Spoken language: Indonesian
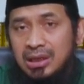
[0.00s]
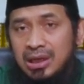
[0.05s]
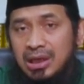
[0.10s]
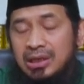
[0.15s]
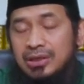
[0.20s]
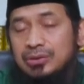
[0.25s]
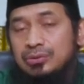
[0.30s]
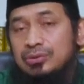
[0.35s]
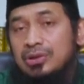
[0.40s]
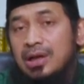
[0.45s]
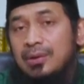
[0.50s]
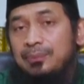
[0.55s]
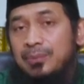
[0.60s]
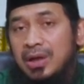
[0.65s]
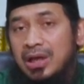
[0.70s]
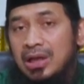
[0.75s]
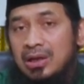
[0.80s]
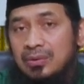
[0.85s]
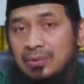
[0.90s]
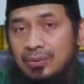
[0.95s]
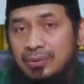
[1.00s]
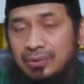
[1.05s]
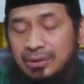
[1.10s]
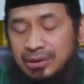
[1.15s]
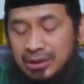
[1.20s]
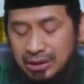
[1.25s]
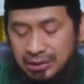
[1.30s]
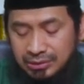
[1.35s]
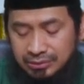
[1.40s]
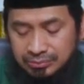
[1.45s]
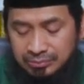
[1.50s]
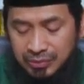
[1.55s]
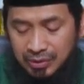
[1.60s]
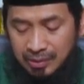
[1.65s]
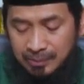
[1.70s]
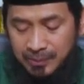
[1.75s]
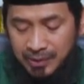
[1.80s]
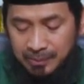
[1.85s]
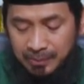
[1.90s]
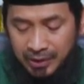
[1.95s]
ada juga PLO, dan
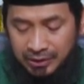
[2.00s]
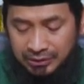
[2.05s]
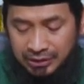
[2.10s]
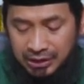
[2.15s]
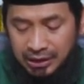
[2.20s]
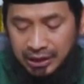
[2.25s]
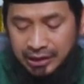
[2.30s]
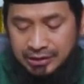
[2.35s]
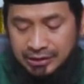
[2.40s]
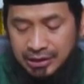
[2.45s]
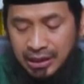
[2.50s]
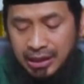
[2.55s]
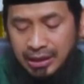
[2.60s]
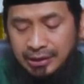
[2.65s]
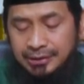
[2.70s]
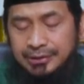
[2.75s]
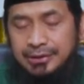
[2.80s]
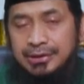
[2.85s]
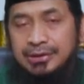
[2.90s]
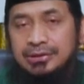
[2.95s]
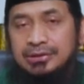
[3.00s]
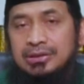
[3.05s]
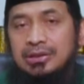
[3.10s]
beberapa partai lainnya.